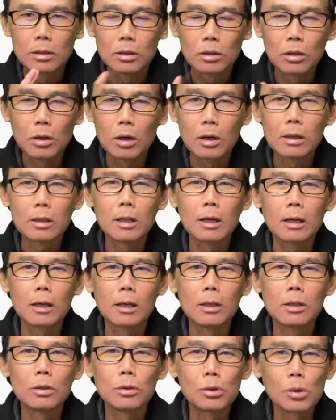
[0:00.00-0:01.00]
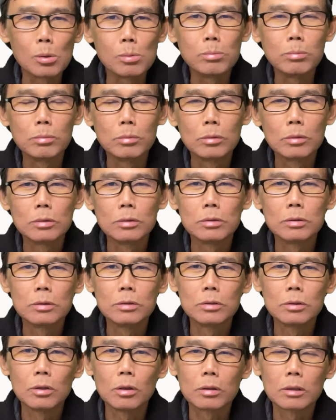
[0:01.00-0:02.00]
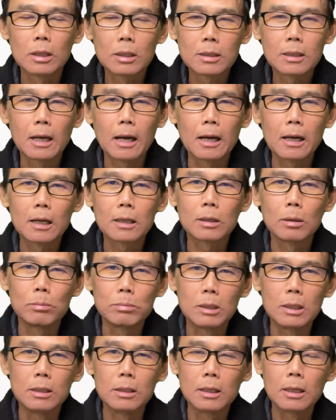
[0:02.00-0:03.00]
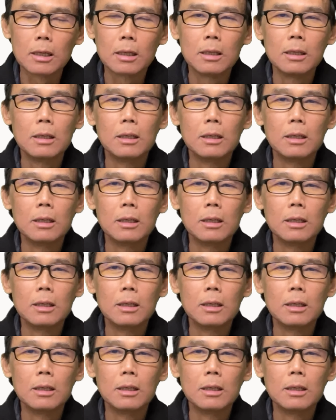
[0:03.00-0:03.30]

nói về cái chung cho tất cả các động từ nha